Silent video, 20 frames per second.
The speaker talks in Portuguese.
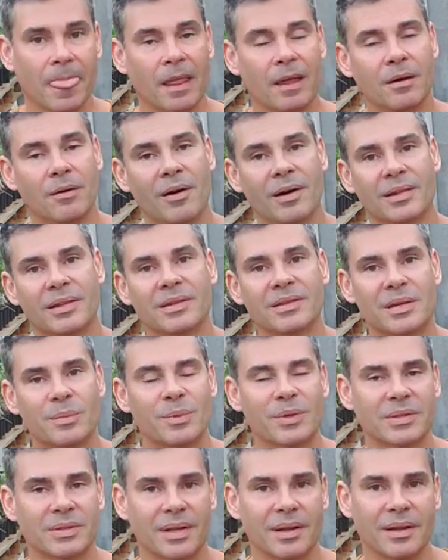eu até já
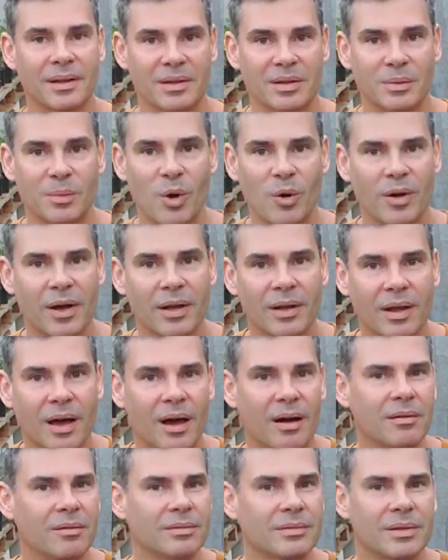mostrei aqui no meu
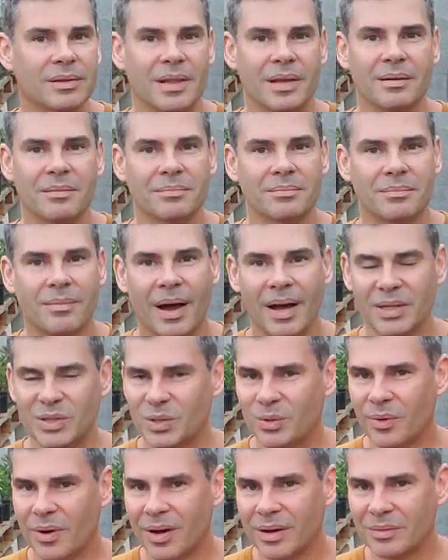canal, já tem mais
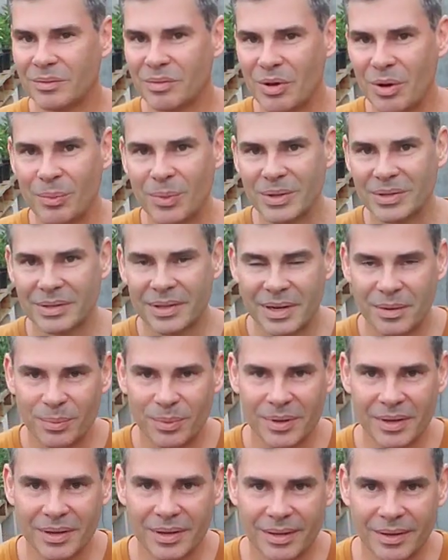de um ano que eu mostrei
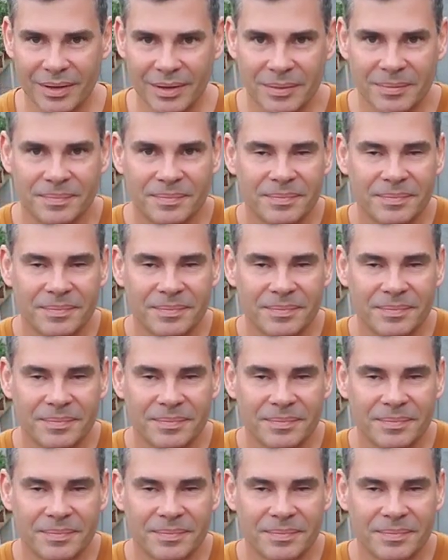por aqui.